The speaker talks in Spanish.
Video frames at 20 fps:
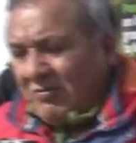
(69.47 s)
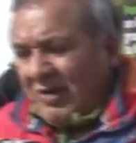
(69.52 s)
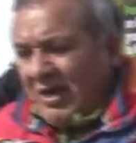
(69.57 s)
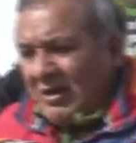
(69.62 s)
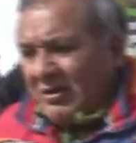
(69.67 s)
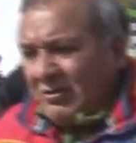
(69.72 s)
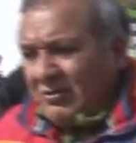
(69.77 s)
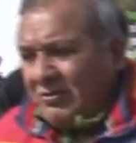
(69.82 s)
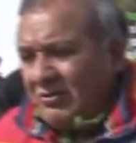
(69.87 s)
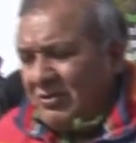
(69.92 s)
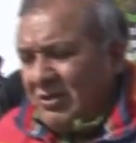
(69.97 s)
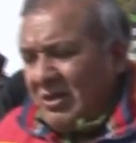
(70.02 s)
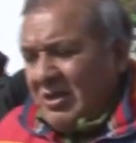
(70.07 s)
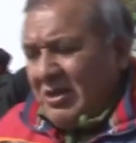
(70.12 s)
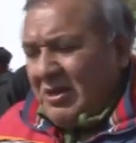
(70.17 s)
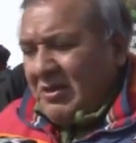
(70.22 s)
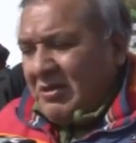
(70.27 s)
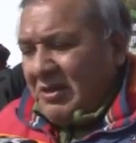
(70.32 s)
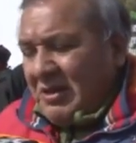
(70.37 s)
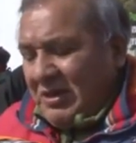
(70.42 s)
Macro,
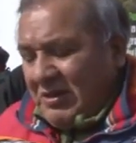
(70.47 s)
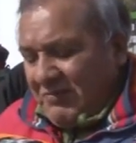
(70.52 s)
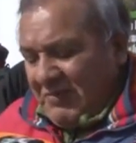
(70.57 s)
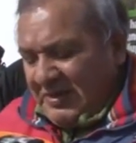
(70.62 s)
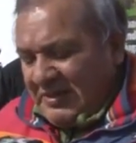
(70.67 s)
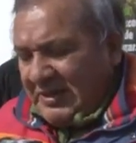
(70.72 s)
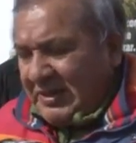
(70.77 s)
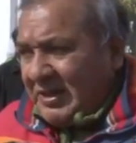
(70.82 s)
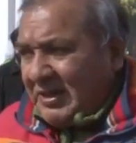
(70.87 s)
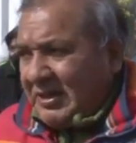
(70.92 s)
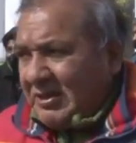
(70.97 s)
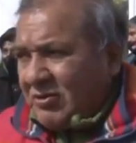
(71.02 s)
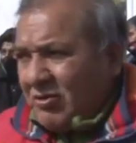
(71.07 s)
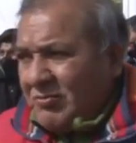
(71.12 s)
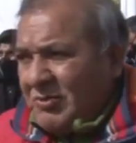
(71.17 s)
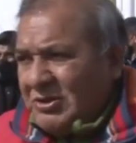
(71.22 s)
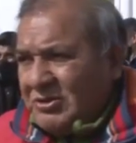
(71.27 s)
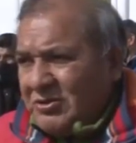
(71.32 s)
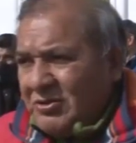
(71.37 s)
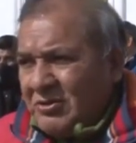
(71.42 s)
eh, mañana en
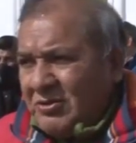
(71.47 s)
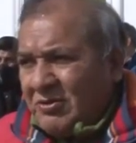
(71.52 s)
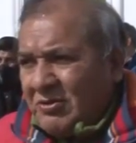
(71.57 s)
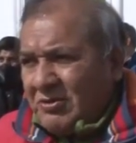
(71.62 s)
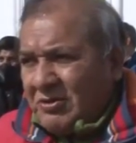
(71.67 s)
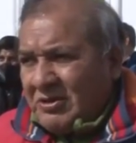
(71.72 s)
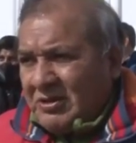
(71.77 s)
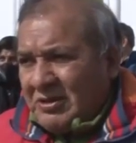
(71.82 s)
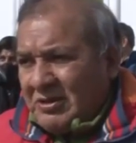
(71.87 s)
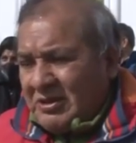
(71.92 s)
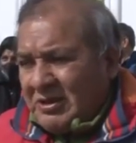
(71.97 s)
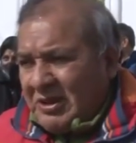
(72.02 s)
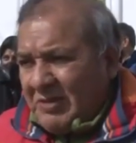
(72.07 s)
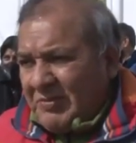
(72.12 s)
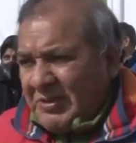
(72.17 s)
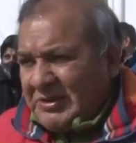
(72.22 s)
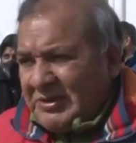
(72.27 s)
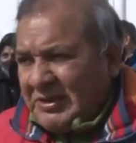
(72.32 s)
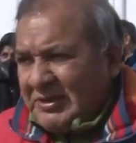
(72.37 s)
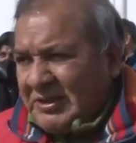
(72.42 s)
comisión con la
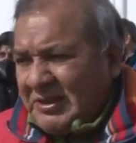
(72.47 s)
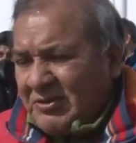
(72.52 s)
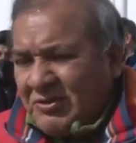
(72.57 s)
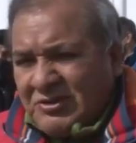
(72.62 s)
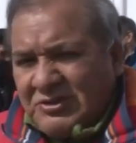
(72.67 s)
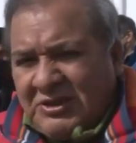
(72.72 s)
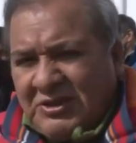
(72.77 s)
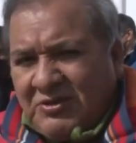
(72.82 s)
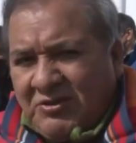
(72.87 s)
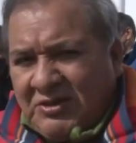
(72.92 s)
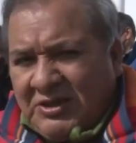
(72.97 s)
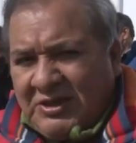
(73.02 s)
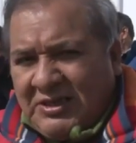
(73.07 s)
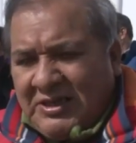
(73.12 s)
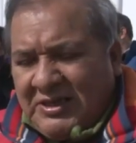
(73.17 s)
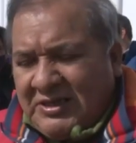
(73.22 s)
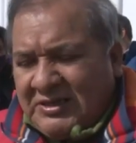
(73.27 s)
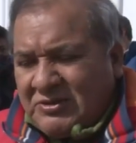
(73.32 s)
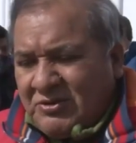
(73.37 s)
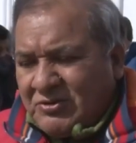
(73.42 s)
presidenta del consejo que
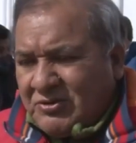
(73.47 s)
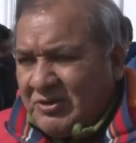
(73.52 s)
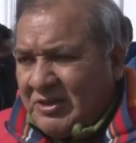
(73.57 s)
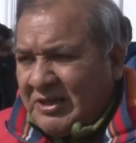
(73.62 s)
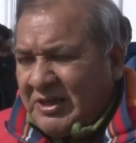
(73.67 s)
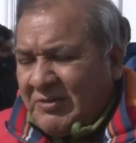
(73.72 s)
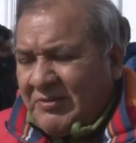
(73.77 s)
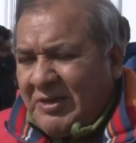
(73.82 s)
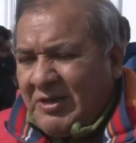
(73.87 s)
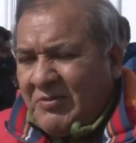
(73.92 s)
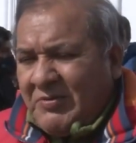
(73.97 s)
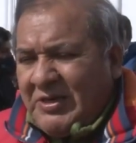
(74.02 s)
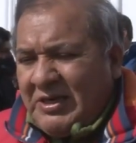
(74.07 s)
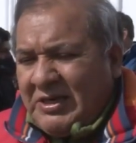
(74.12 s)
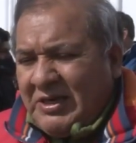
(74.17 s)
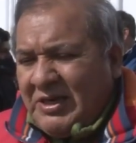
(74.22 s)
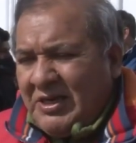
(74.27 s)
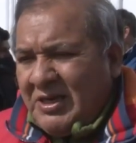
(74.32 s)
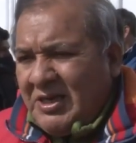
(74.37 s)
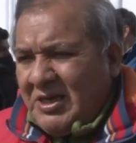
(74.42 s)
es la doctora Gabriela
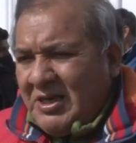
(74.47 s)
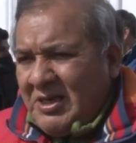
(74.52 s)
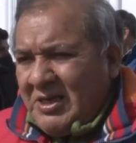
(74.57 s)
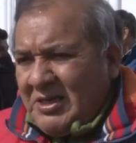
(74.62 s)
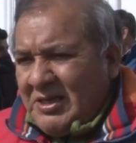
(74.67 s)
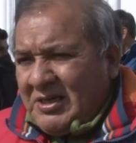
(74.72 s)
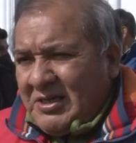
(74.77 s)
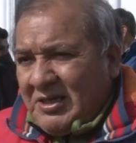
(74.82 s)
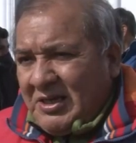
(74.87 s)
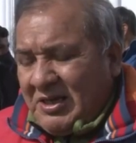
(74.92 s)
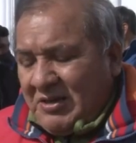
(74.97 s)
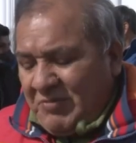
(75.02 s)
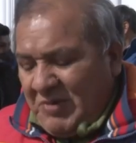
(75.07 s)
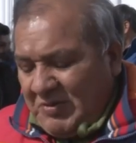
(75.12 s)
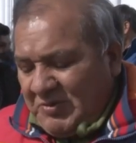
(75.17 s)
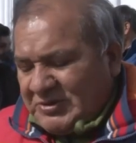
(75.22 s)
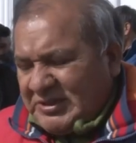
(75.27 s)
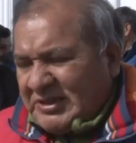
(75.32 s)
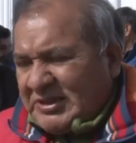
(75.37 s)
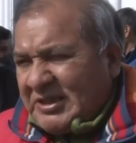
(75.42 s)
Vega, eh,
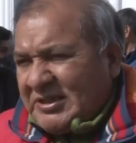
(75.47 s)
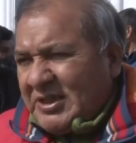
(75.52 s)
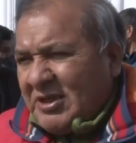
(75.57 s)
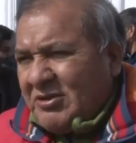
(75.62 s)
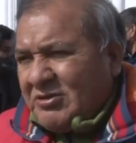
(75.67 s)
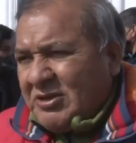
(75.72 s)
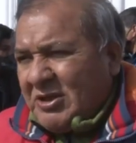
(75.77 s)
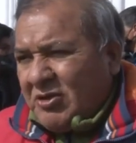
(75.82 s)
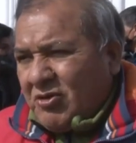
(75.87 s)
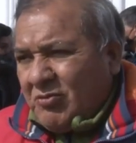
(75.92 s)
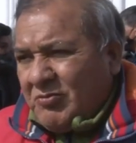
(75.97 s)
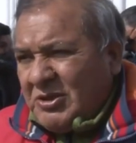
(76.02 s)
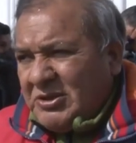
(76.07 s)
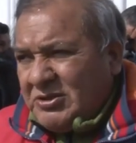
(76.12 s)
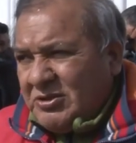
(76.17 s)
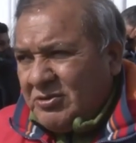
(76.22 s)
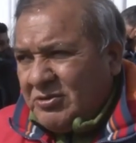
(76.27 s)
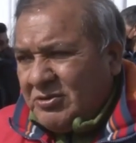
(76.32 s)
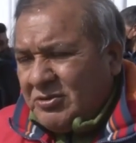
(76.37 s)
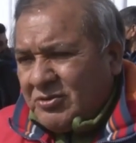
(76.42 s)
vamos a tratar esto en
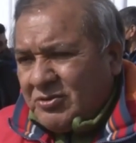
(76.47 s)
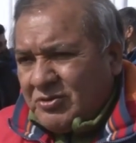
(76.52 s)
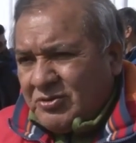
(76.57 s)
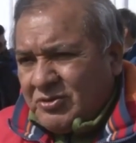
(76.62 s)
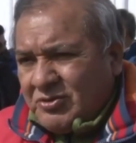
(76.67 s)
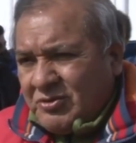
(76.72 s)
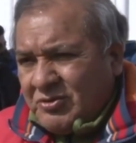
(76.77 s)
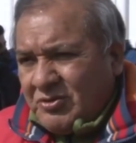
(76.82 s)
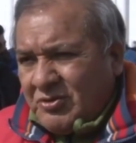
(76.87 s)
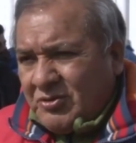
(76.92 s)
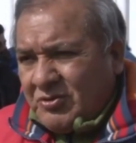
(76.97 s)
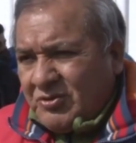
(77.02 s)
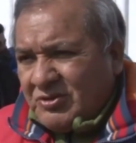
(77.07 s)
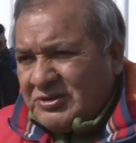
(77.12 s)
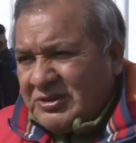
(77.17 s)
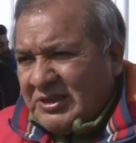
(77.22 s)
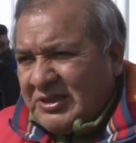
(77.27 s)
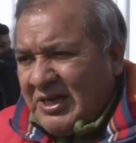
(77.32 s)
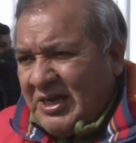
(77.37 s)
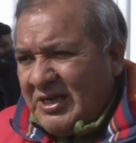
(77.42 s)
comisión con todos los
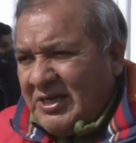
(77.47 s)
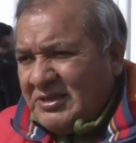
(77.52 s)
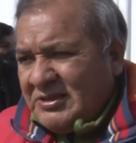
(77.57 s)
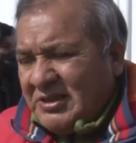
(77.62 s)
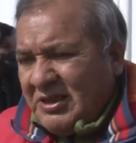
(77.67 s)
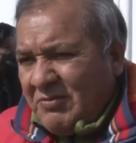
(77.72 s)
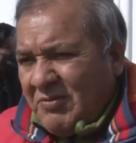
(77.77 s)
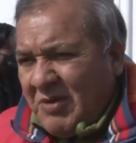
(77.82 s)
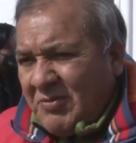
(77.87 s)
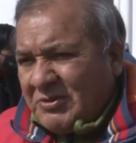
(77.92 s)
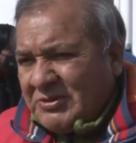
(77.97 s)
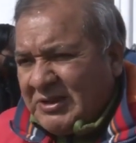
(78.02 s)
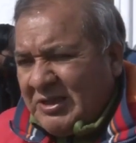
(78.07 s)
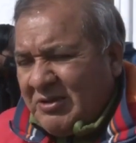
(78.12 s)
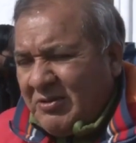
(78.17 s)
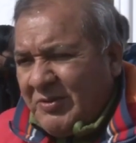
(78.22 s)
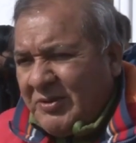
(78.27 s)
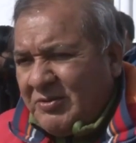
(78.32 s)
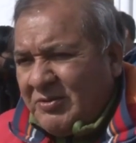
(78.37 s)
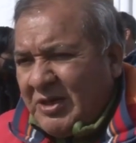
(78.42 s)
concejales y vamos a
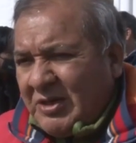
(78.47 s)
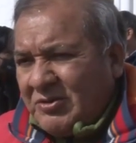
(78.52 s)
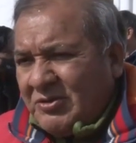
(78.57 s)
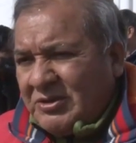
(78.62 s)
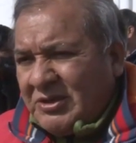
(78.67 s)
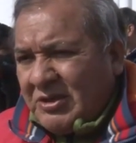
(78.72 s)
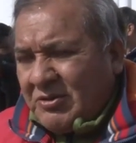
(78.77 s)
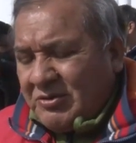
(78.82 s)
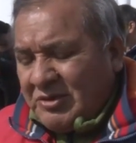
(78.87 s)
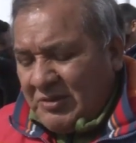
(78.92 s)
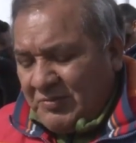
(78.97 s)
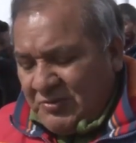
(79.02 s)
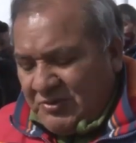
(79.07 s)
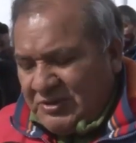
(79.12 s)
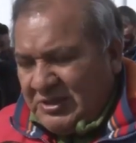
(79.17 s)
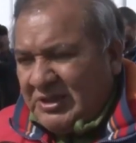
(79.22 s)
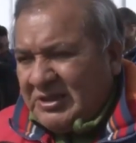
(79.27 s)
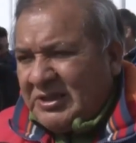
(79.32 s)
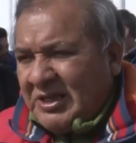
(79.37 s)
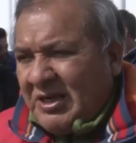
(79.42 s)
elevar una nota
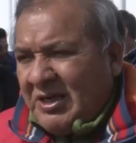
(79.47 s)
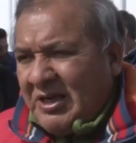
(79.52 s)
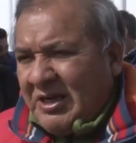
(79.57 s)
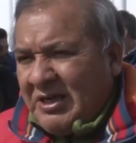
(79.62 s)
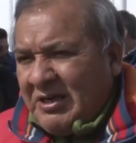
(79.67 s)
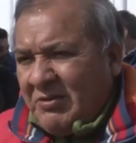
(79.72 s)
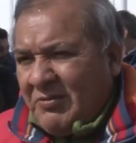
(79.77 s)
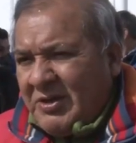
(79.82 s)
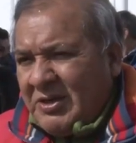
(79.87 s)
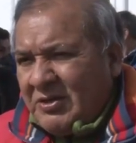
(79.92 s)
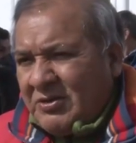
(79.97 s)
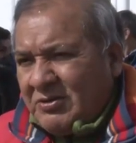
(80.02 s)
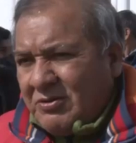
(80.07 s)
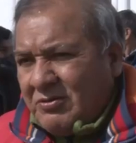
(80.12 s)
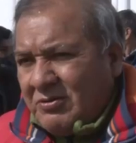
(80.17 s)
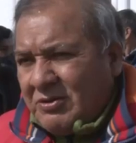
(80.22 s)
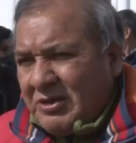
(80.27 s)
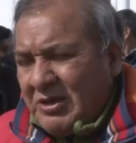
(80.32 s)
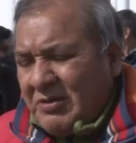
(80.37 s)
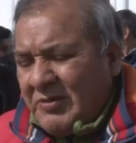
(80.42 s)
correspondiente al,
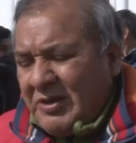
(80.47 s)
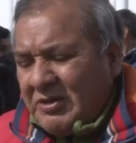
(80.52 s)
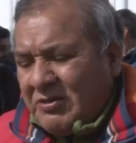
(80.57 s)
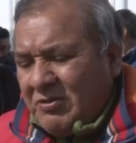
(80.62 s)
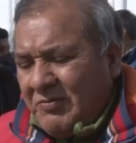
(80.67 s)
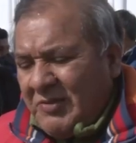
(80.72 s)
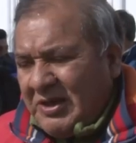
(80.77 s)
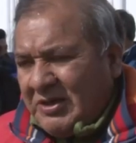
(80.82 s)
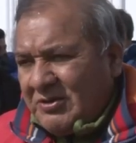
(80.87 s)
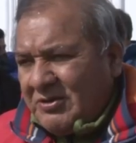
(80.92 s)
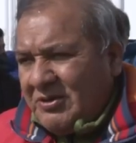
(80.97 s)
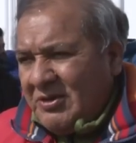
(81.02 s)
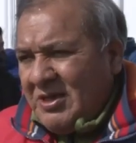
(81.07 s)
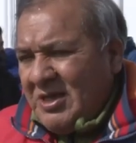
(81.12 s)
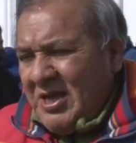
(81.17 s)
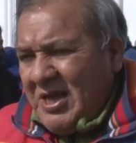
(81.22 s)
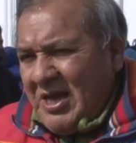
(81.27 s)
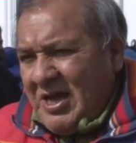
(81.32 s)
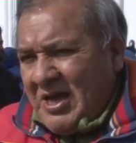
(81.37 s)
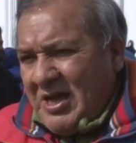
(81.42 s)
banco, al banco macro,
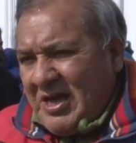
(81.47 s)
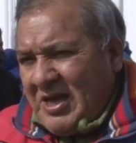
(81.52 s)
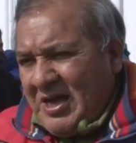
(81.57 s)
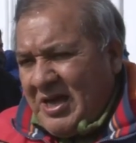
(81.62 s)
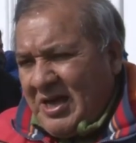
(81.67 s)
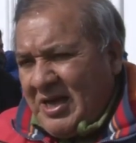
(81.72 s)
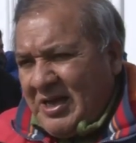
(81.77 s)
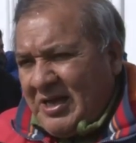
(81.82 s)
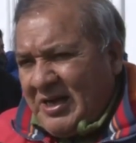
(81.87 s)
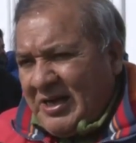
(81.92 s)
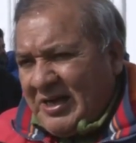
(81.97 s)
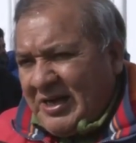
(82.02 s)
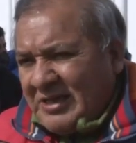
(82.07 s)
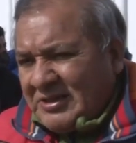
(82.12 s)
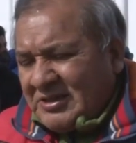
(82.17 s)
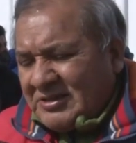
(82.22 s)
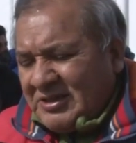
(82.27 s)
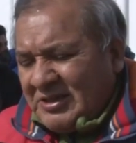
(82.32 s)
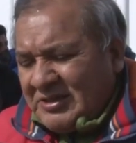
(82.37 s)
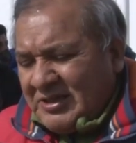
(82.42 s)
a la
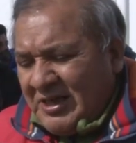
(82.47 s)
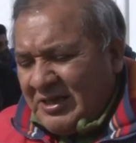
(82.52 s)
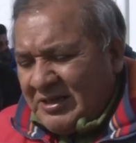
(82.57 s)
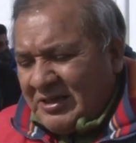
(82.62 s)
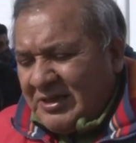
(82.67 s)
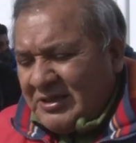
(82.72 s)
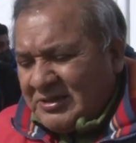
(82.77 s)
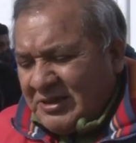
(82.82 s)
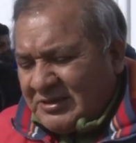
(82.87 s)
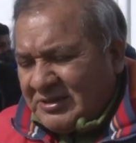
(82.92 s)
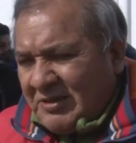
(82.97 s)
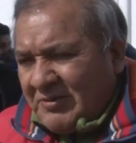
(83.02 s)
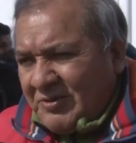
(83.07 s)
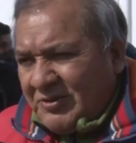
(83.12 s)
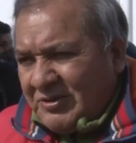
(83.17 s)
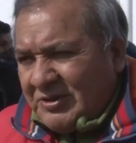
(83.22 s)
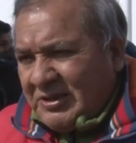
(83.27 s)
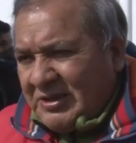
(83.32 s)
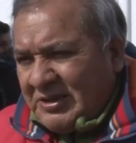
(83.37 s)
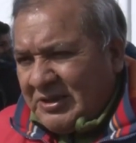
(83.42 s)
Casa Central que es San
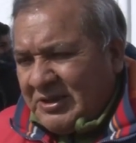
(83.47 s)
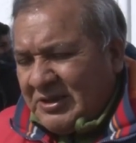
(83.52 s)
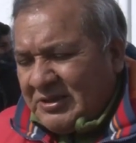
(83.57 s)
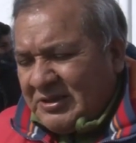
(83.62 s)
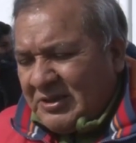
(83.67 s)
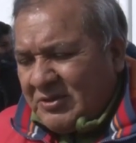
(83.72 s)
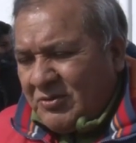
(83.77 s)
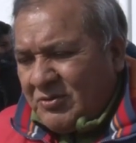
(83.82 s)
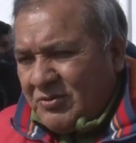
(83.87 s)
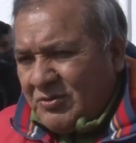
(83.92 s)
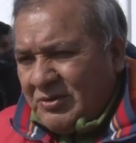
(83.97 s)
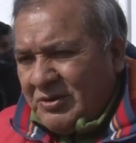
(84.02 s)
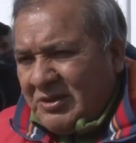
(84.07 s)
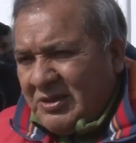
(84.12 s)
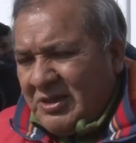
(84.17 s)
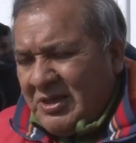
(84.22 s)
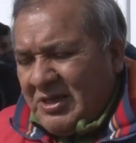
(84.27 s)
Salvador de, de Jujuy.